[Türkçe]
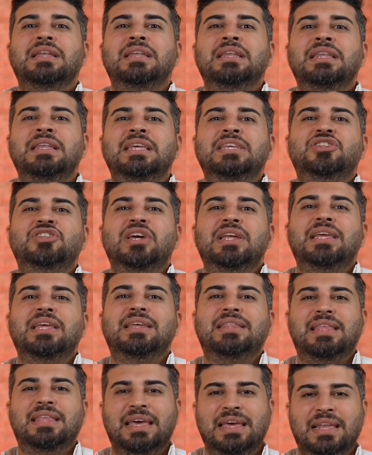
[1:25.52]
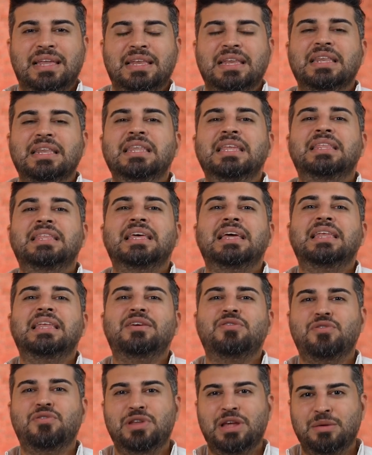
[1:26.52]
Nicelik değil,
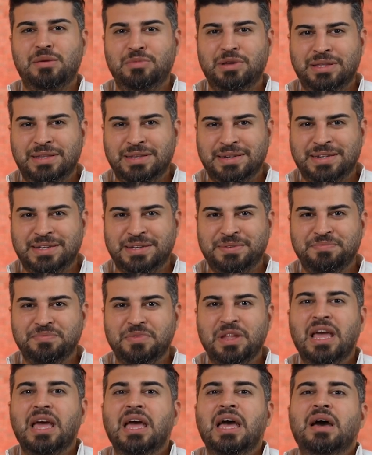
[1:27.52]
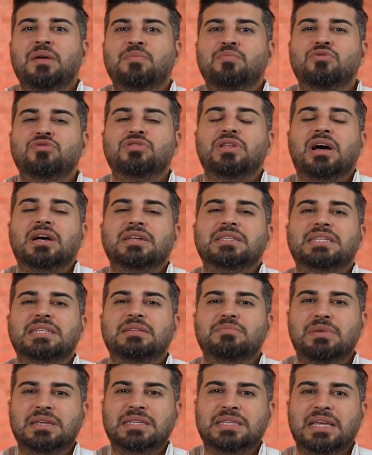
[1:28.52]
nitelik önemlidir. Burada
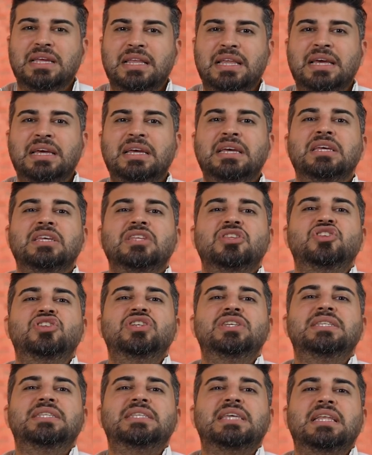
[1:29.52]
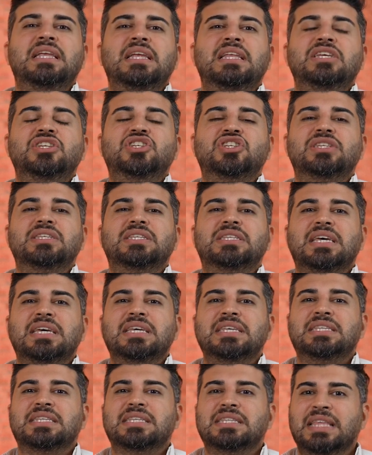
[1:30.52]
asıl mesele cinsel ilişki
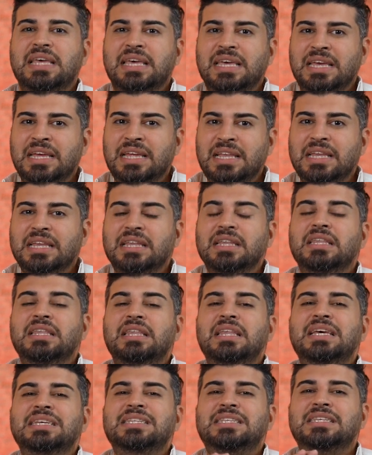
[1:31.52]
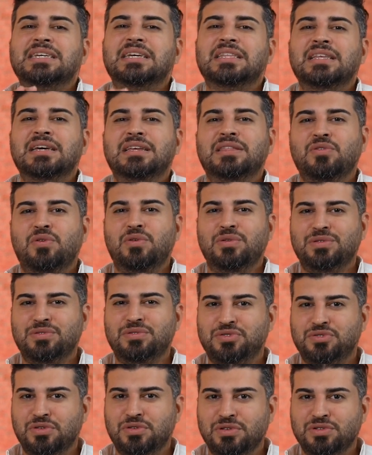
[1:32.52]
sayısı değil, ne sıklıkta
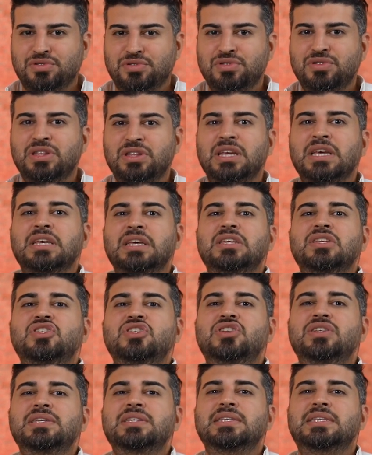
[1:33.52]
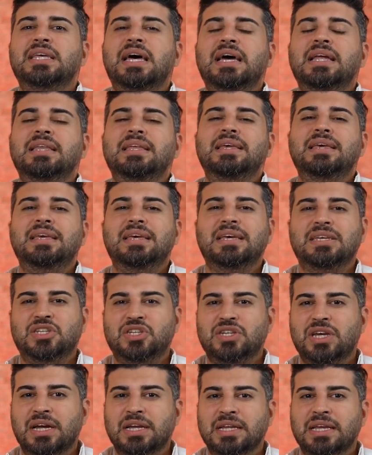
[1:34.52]
olursa olsun cinselliği
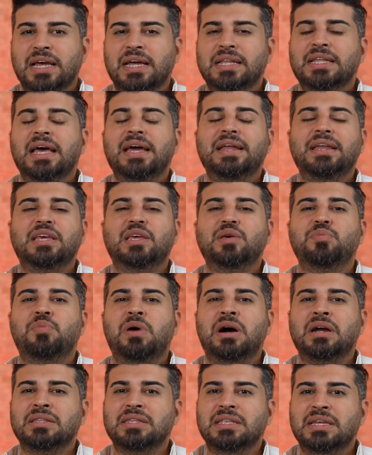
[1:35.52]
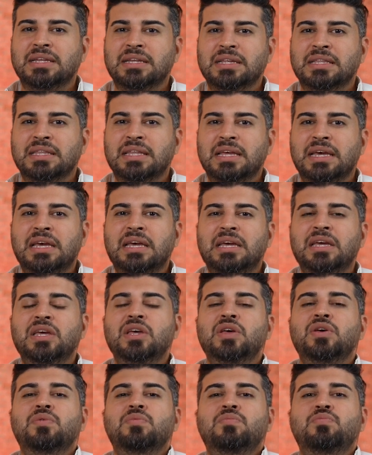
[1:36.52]
yaşarken her iki partnerinde
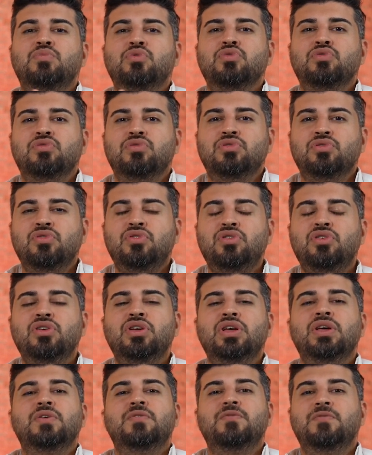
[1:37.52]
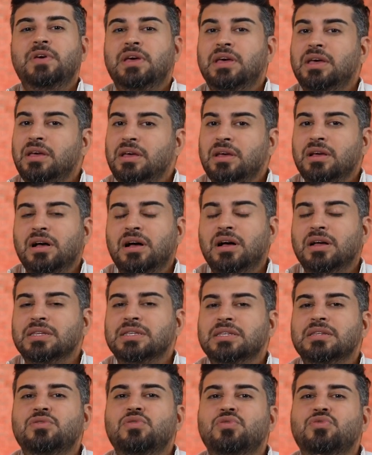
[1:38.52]
mutlu ve
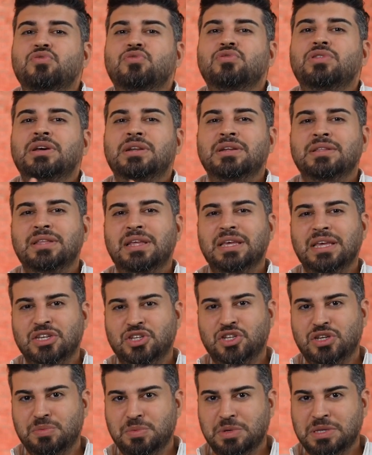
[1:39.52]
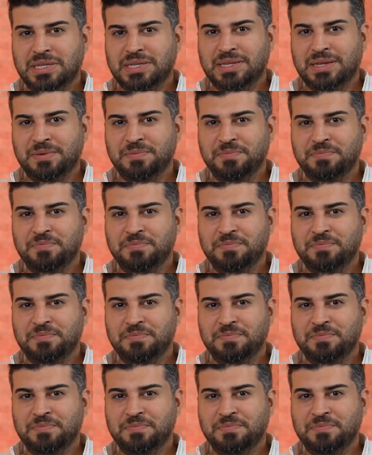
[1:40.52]
hazlı doruklarında yaşaması.